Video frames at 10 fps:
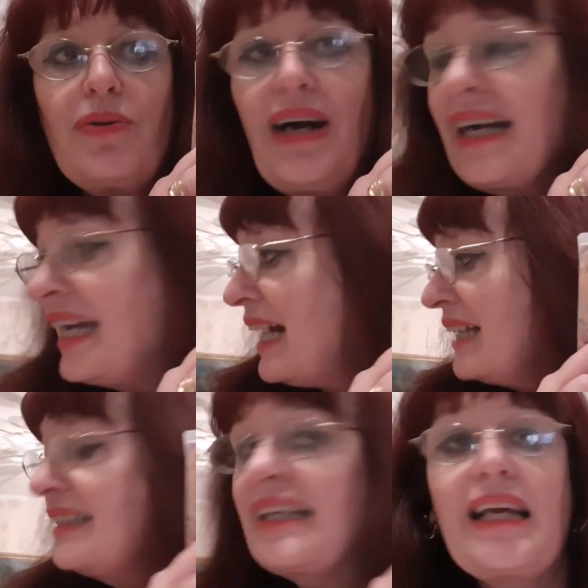ne ho anche
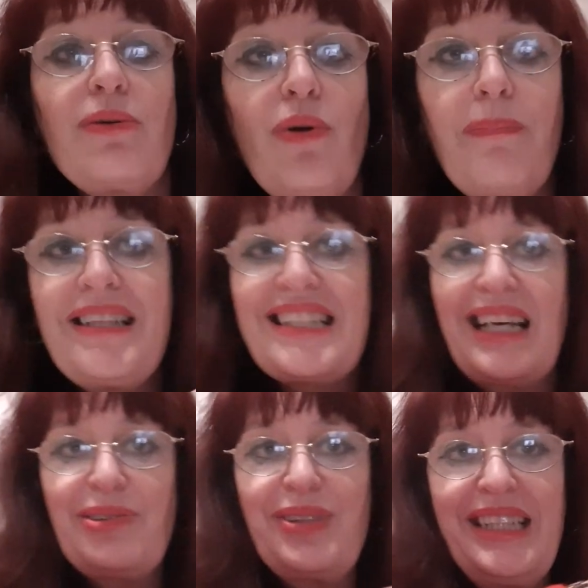altre che non ho
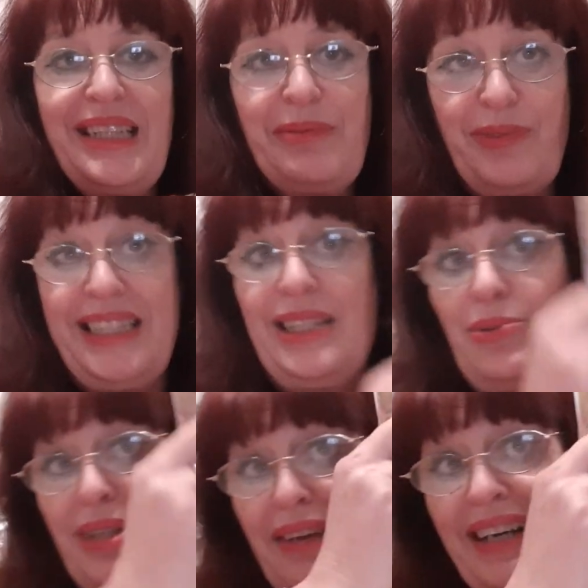pensato di, questa si
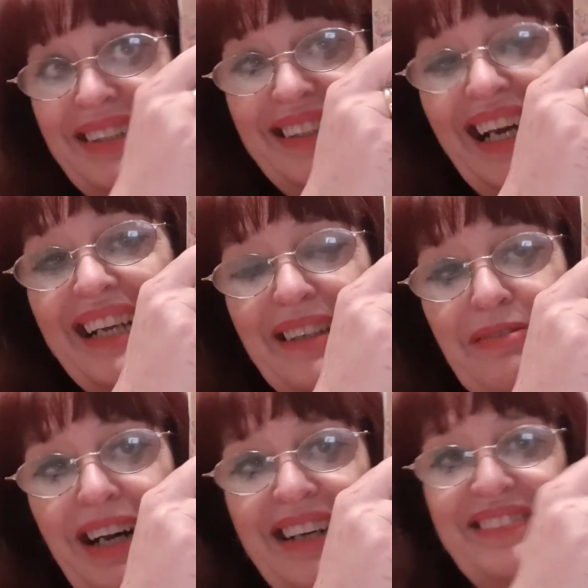usava anni
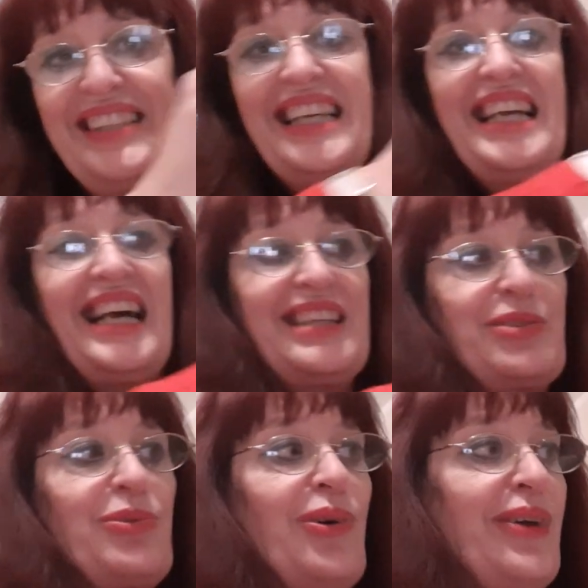fa a
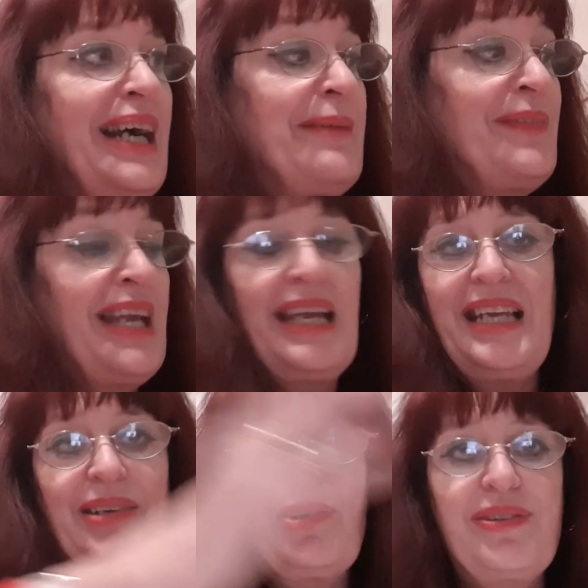scuola
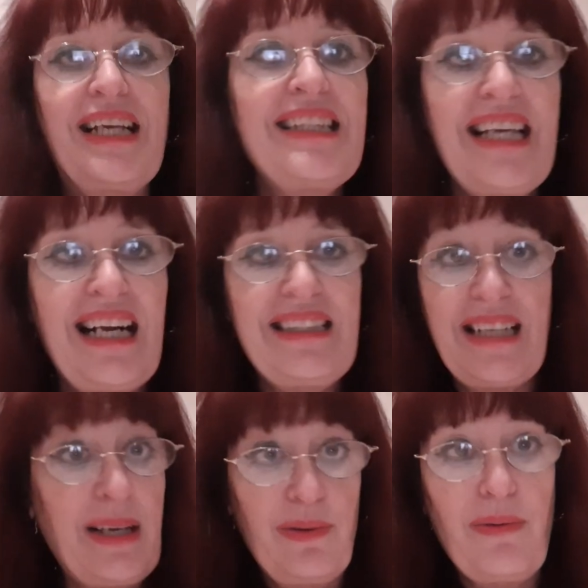e ne ho tante altre
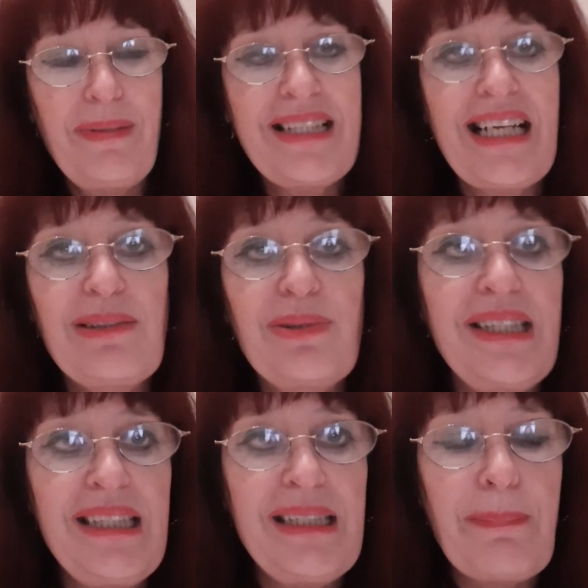che non ho pensato
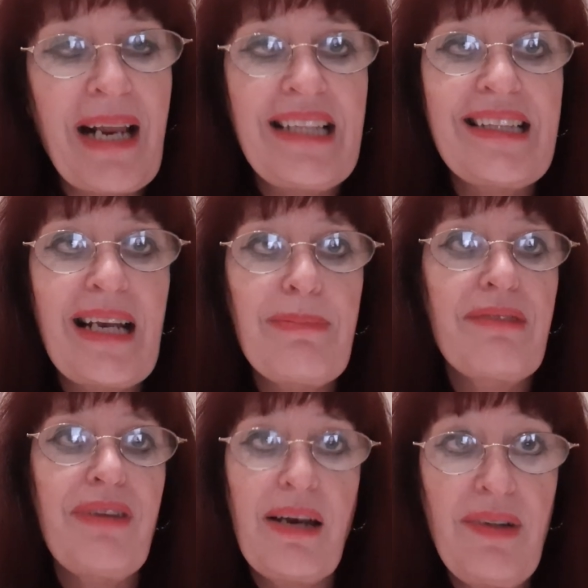di, di prendere per
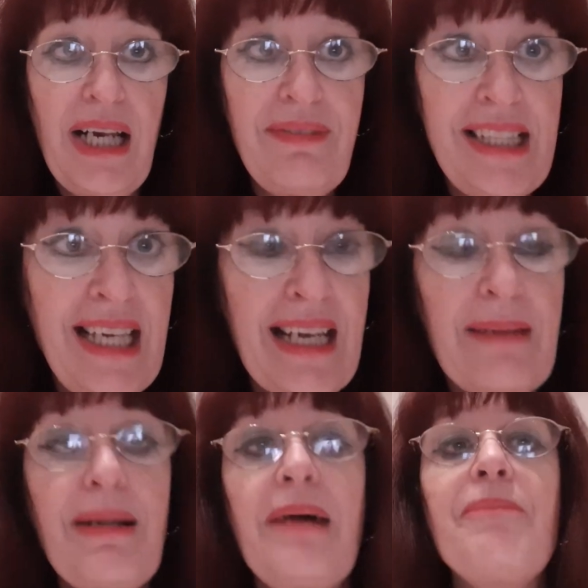farvele
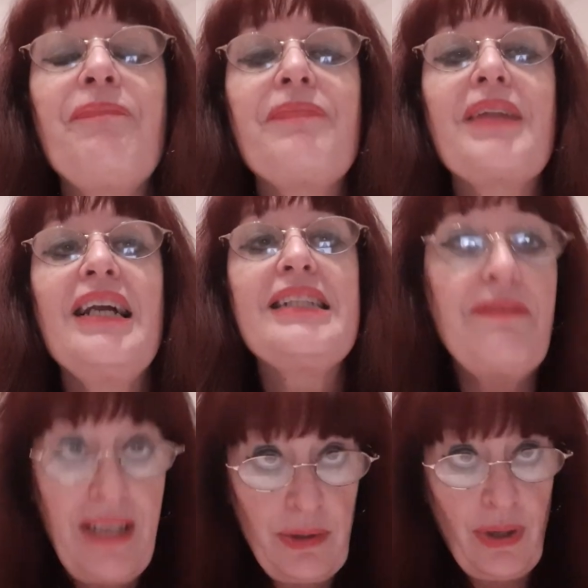vedere, ma se
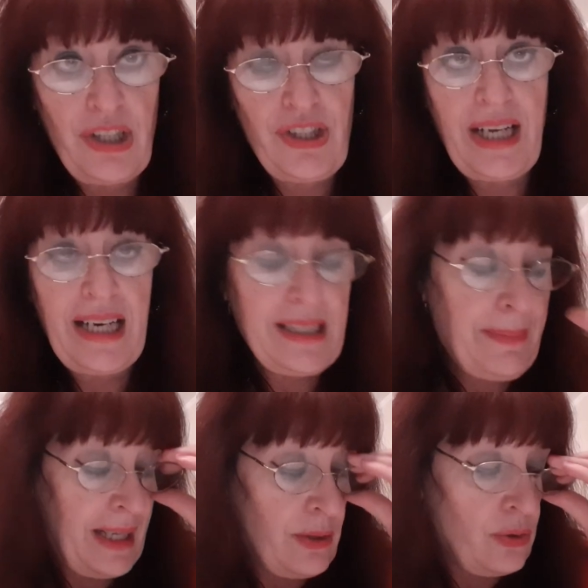vedo che c'è
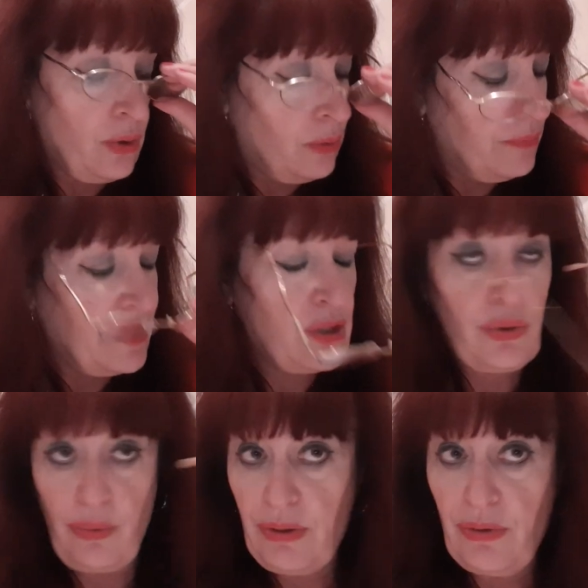gradimento
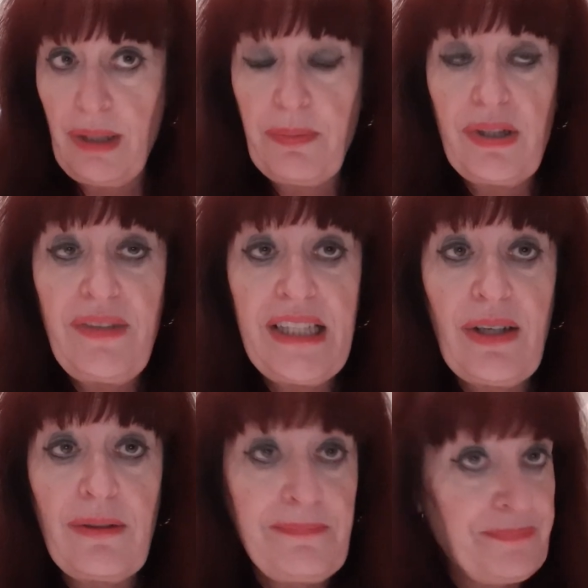verso questo tipo di
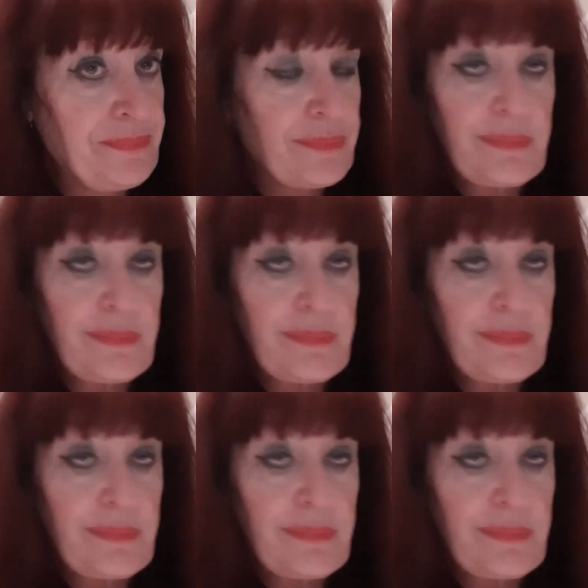video